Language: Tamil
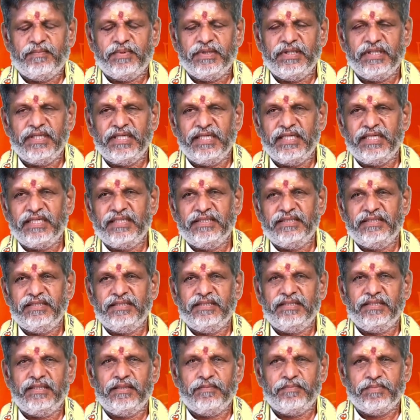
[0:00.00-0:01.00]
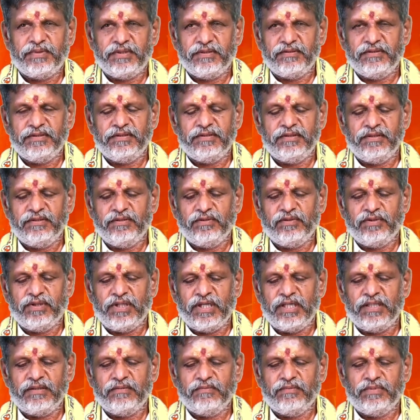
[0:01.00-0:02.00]
பதினாறாம் தேதிக்கு அப்புறம் வந்து
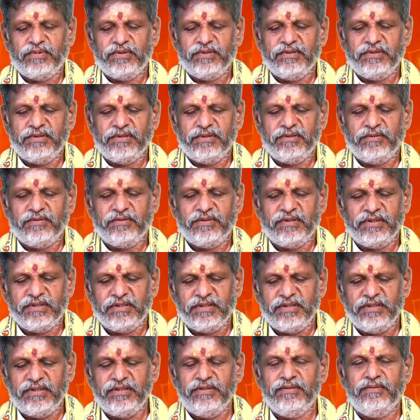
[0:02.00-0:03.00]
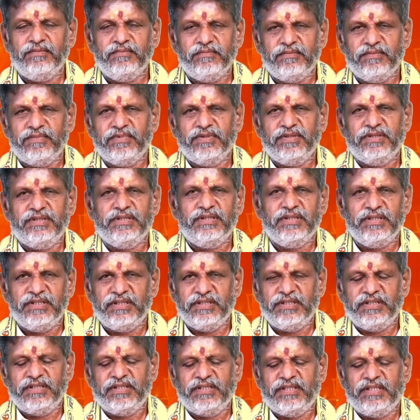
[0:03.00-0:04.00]
உட்காரும் பொழுது உங்களுக்கு இன்னும் வந்து
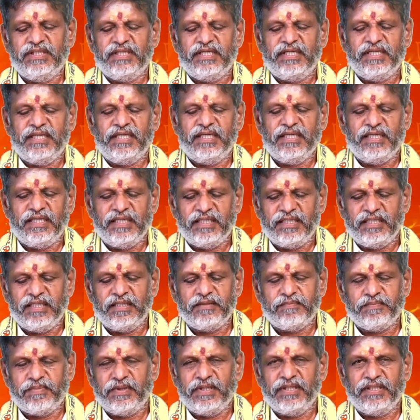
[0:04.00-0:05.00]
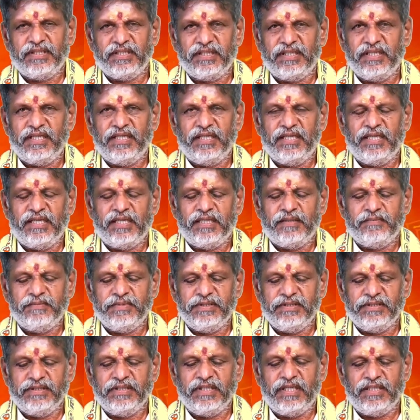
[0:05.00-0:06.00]
நிறைய நற்பலன்கள்லாம்
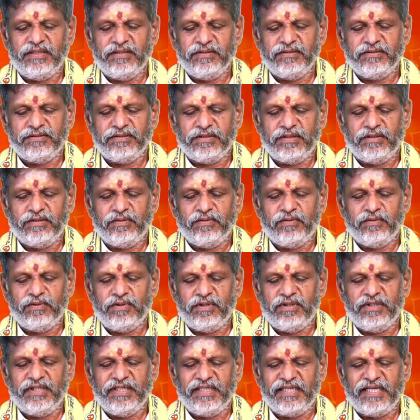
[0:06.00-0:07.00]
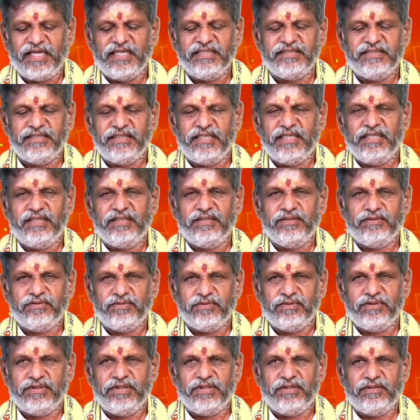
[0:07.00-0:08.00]
அமையுது அது உங்களுடைய ராசிநாதன்
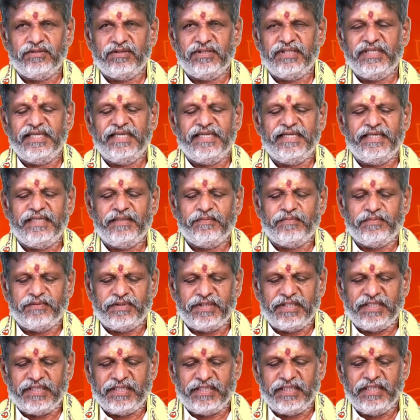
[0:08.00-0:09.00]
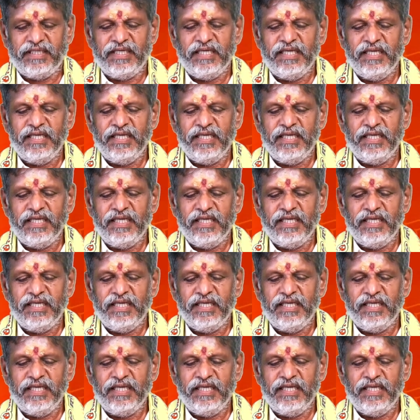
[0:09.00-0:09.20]
சூரியனோட இணைய போகிறாரு